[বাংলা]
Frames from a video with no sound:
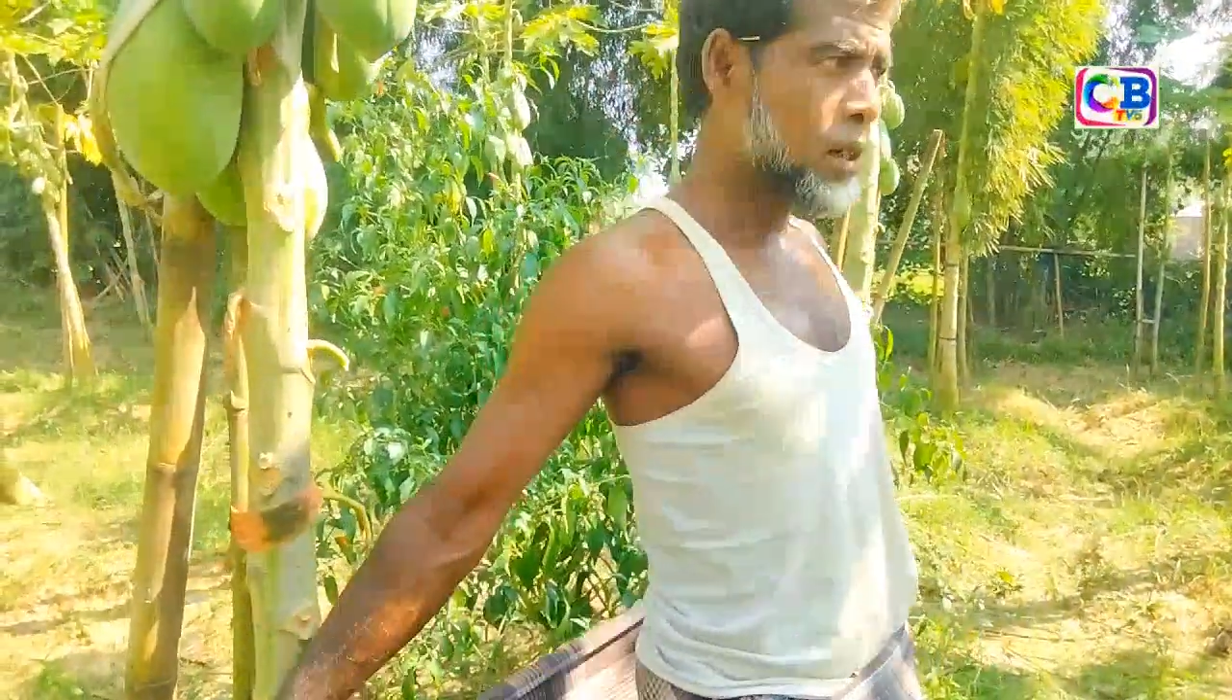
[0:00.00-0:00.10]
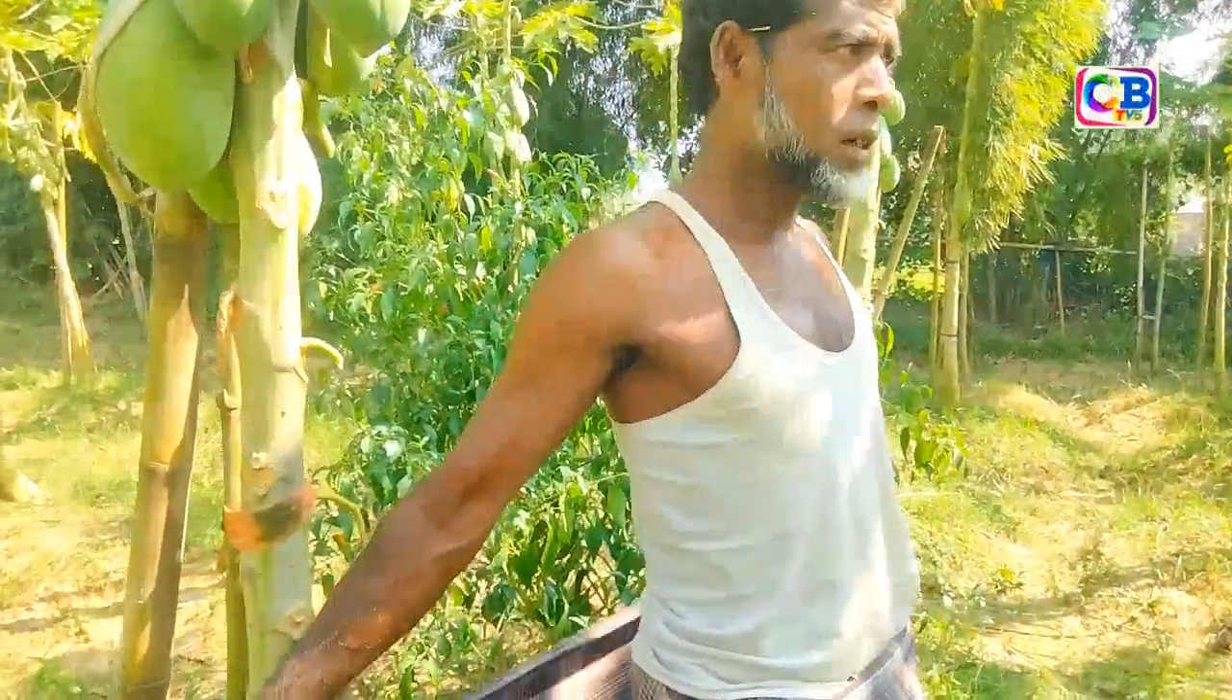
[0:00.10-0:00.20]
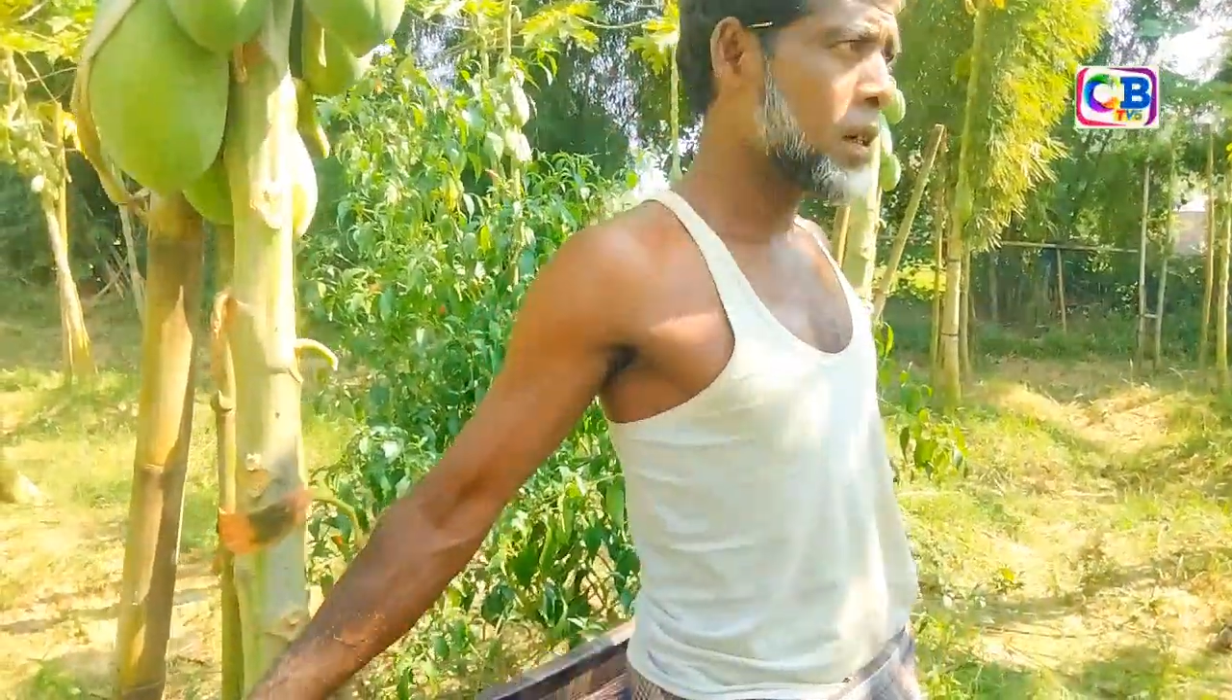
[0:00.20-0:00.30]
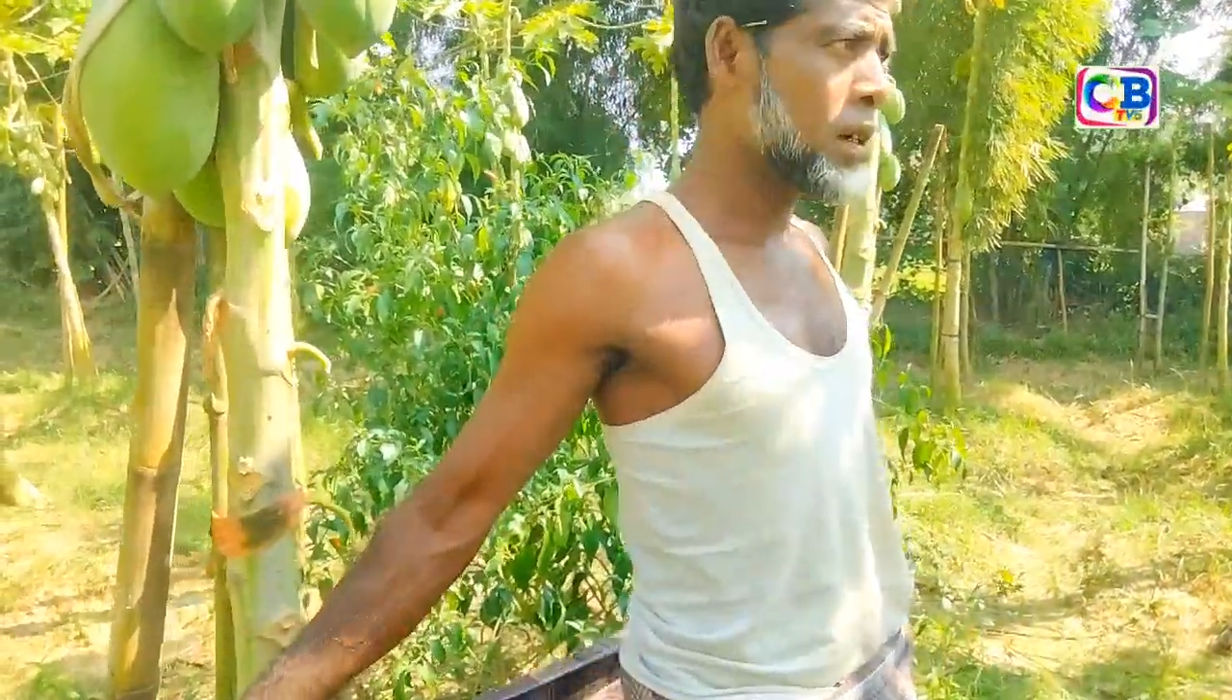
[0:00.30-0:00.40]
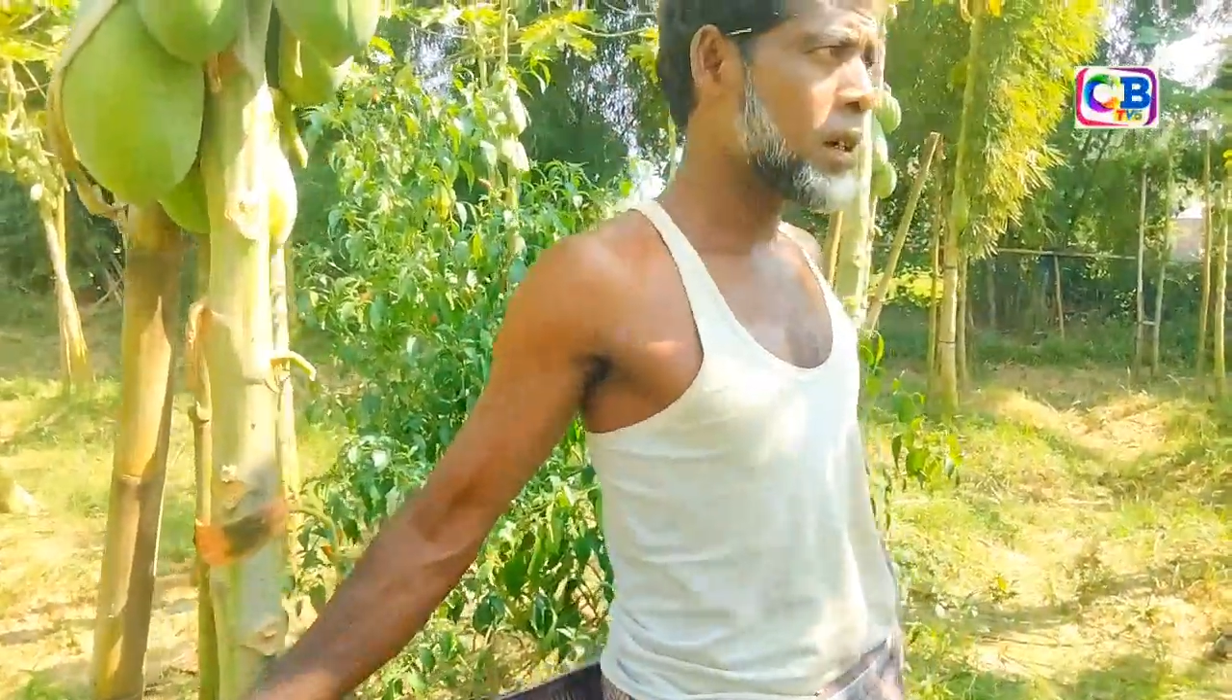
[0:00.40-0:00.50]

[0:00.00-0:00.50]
চাষ করেন